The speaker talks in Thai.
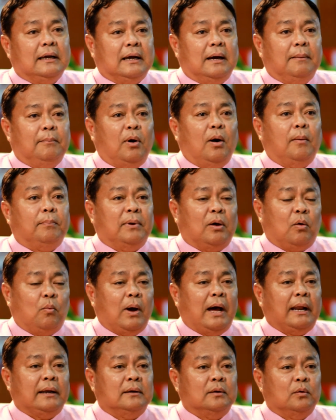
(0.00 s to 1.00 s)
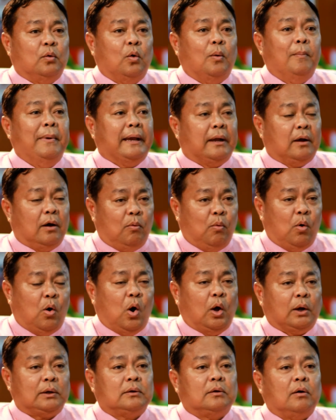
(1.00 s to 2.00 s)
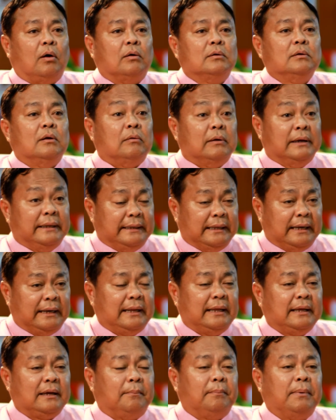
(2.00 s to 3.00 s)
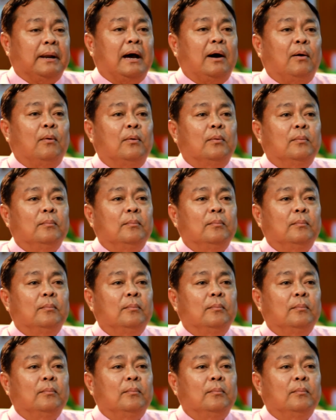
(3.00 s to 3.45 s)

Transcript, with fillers: ก็มอบรางวัลโอเบกอวอร์ดของโรงเรียนให้กับเรา